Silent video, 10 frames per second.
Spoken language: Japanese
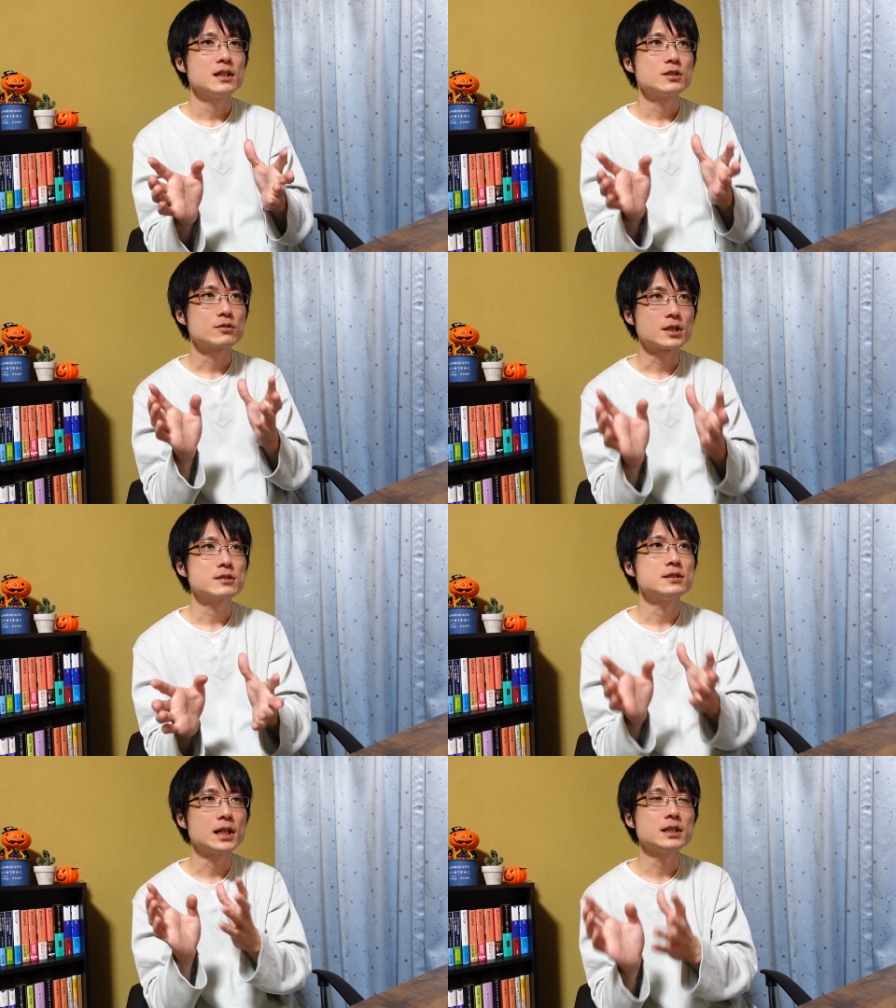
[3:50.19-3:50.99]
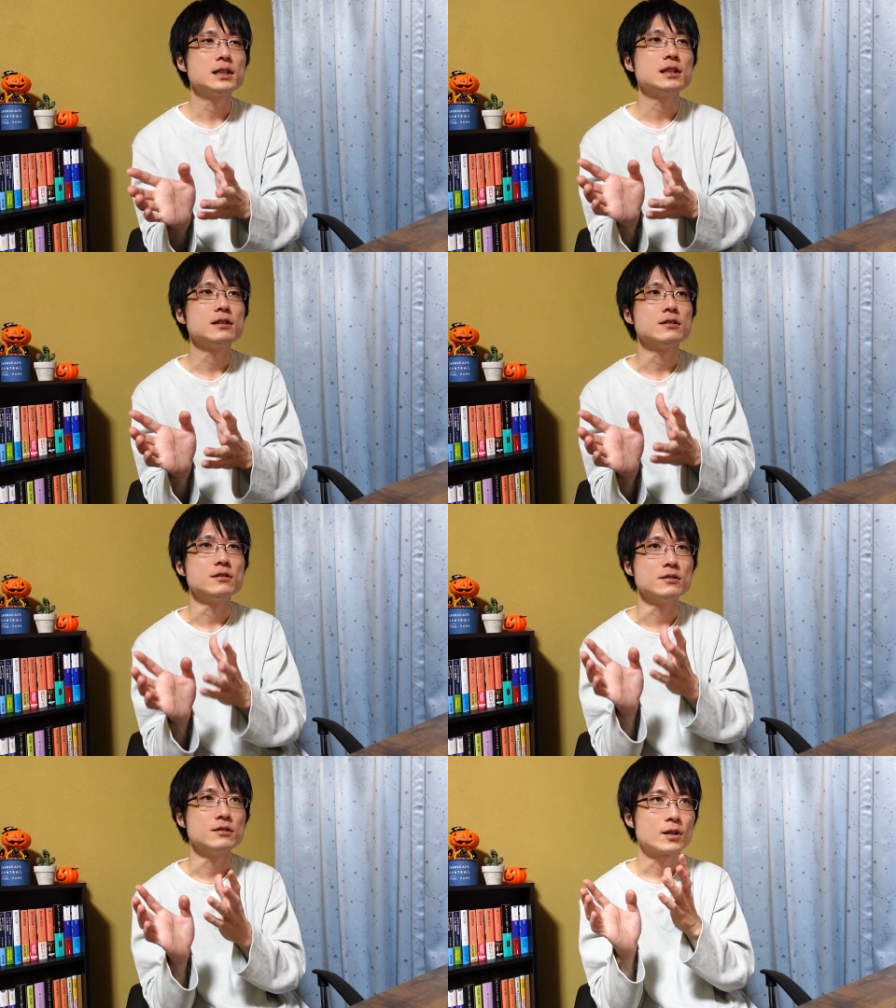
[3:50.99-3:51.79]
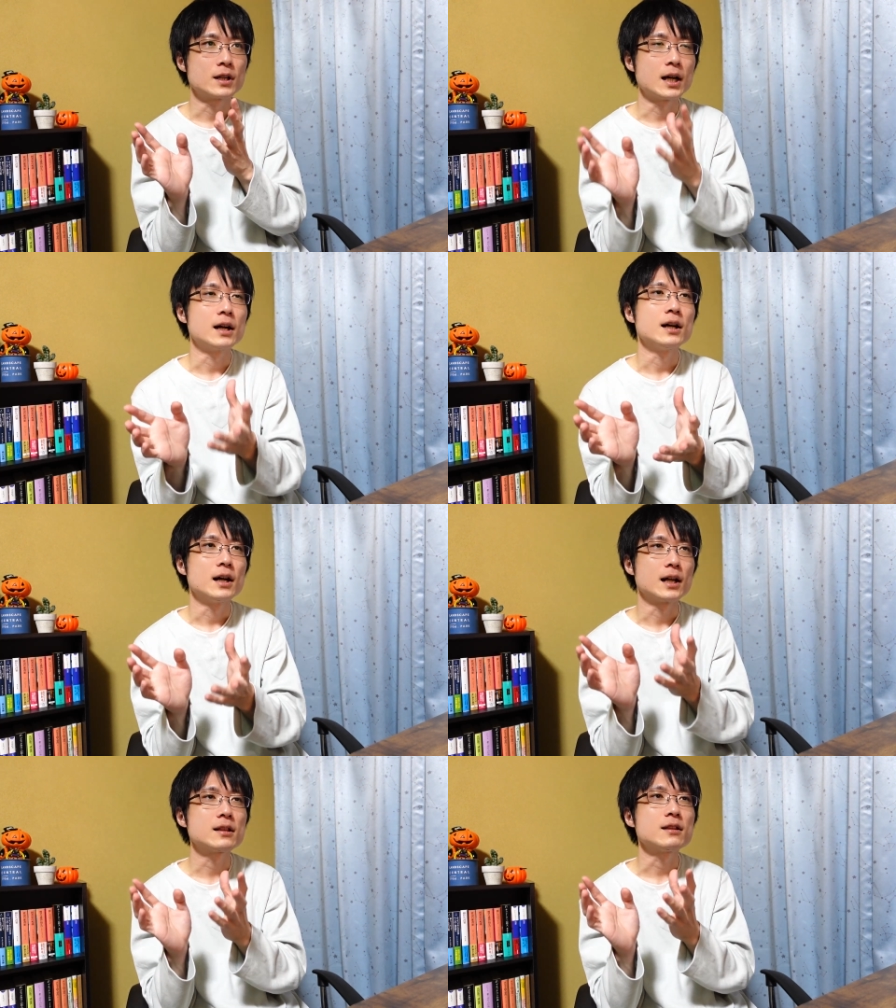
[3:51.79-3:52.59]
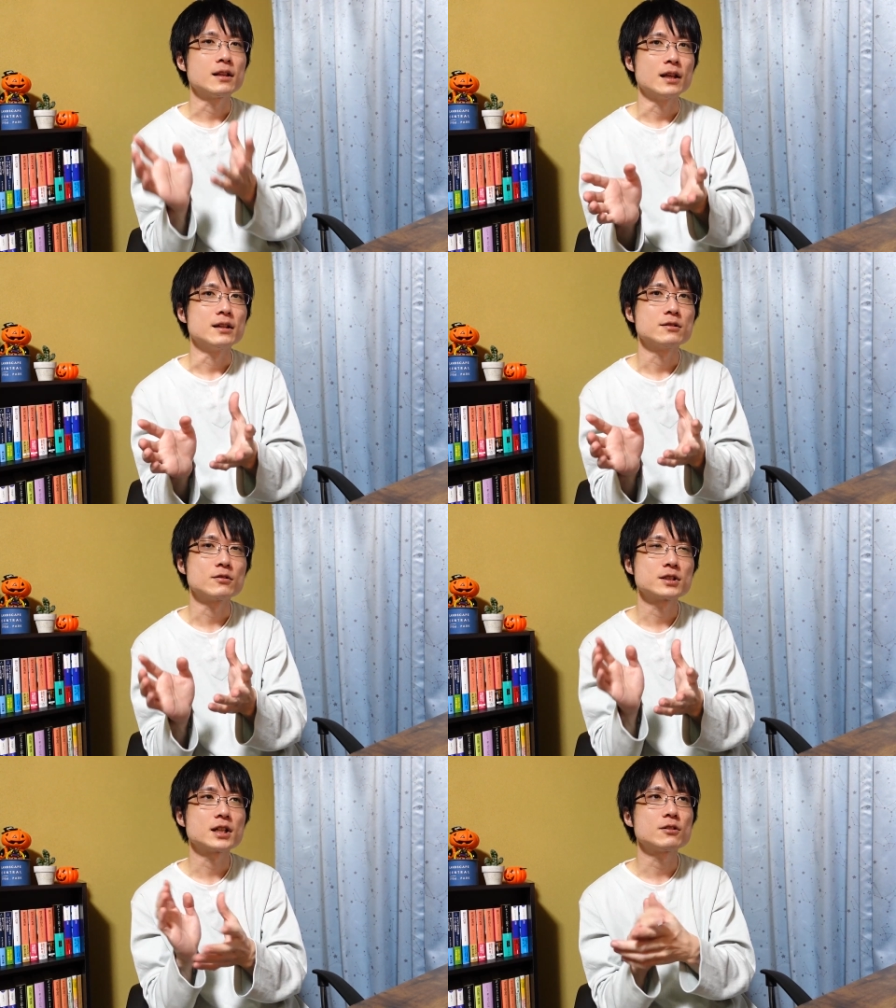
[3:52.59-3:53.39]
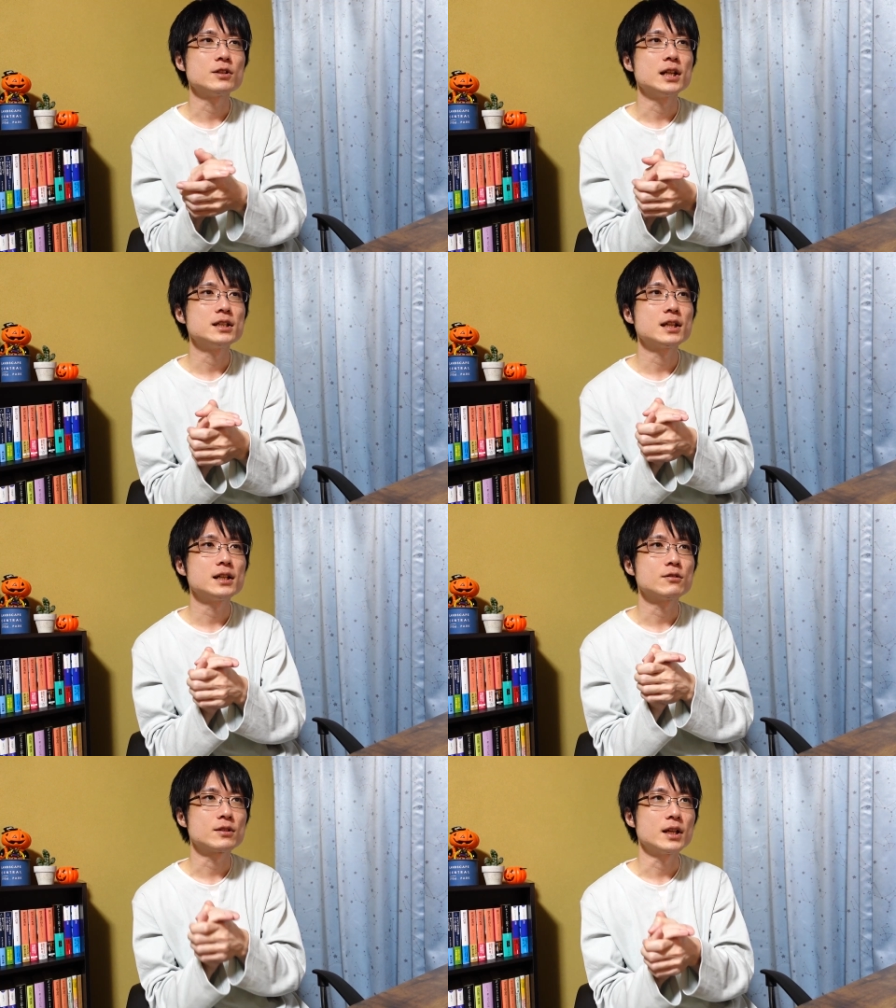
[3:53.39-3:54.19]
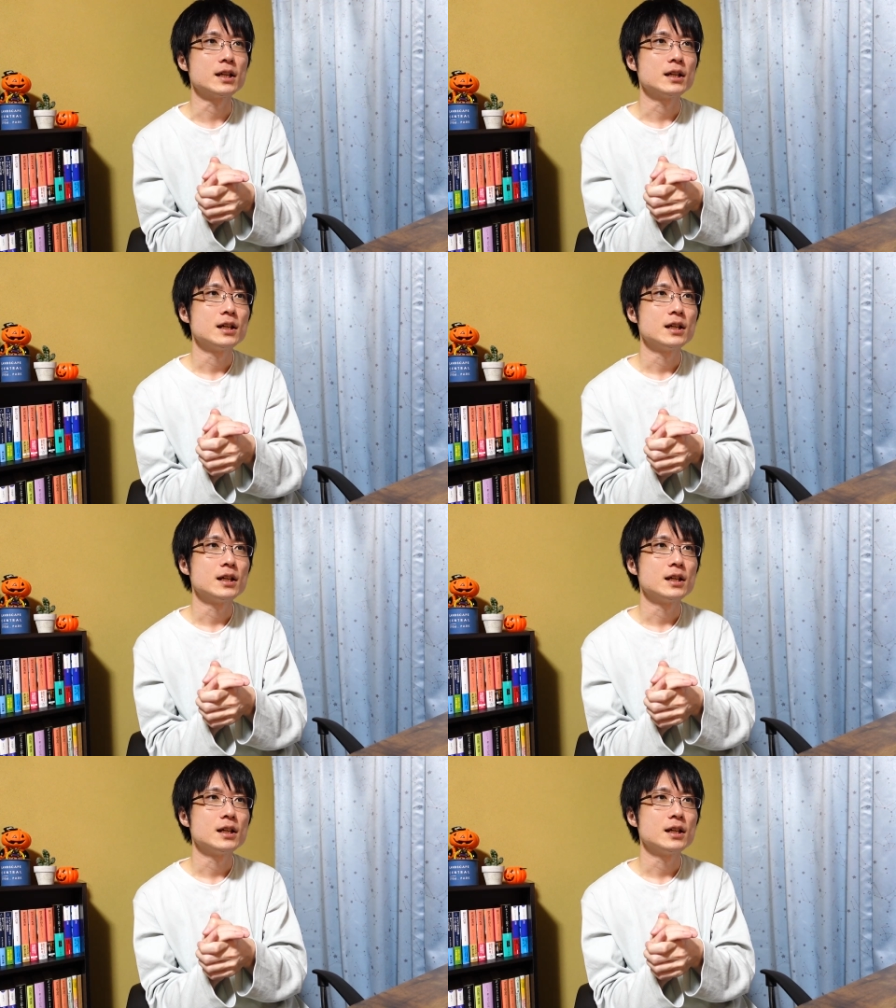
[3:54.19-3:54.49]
小説ランキングがあってその企画をやりたいので